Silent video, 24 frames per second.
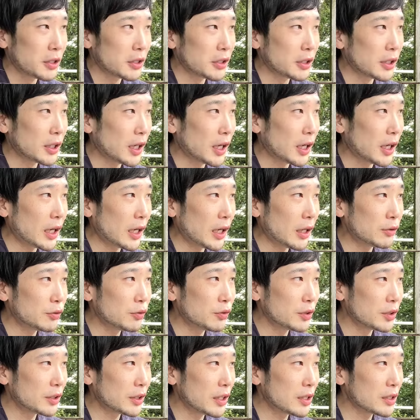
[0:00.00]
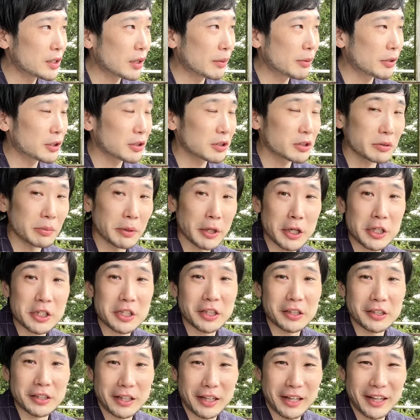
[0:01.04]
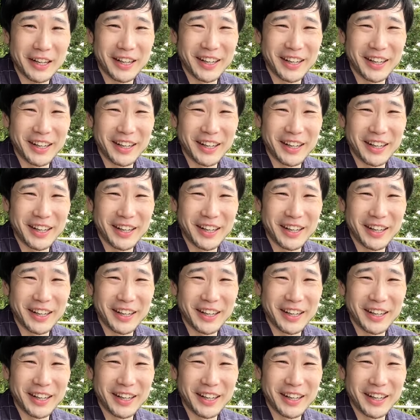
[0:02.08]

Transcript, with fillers: いやー、運転さばき素晴らしかった。